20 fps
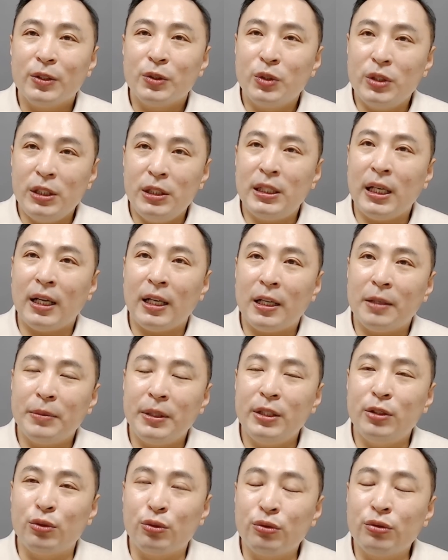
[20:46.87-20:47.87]
이
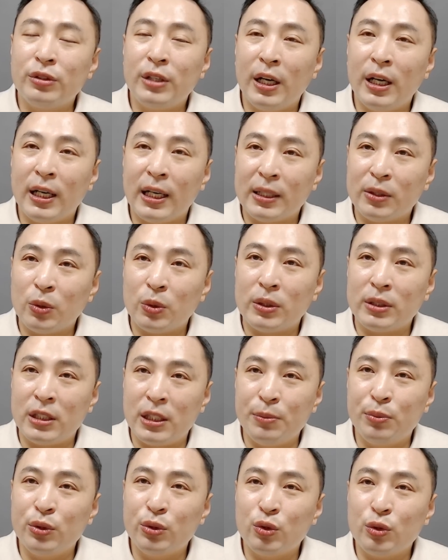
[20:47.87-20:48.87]
사람이 누군가에게 또
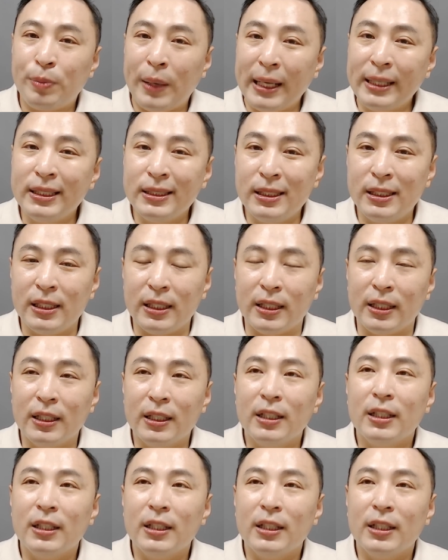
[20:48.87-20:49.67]
지분으로 파는지